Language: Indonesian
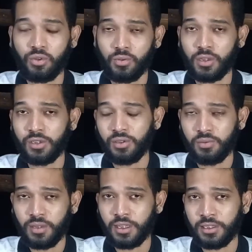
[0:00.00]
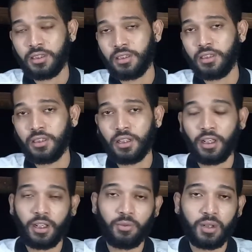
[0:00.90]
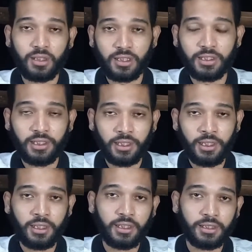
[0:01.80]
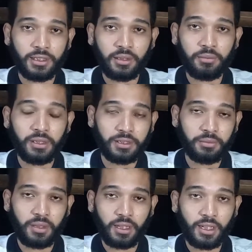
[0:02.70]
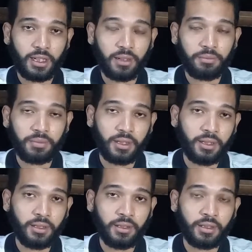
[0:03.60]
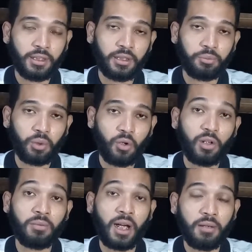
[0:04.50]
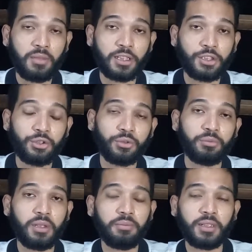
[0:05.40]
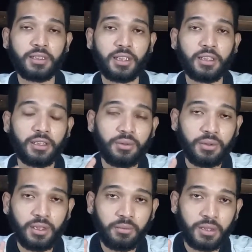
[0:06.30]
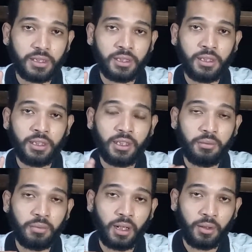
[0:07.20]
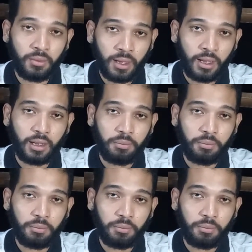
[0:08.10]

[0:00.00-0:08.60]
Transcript: 1717 si Edward Touch ini ngejabat sebagai kapten di Kepulauan Bahamas cuma pada saat itu dia masih di bawah